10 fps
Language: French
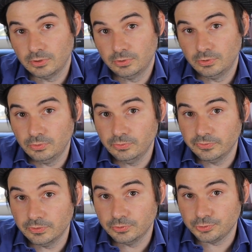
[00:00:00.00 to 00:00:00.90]
euh,
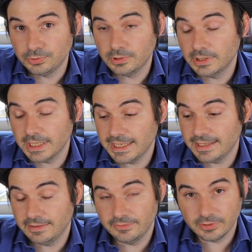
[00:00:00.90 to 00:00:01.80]
nouveau Jules
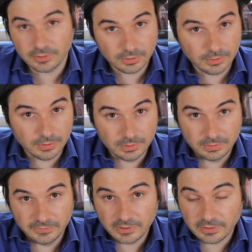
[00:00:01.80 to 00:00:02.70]
et euh,
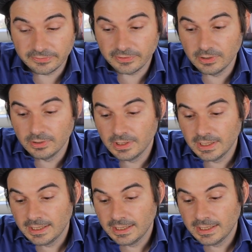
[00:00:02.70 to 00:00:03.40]
votre, enfant,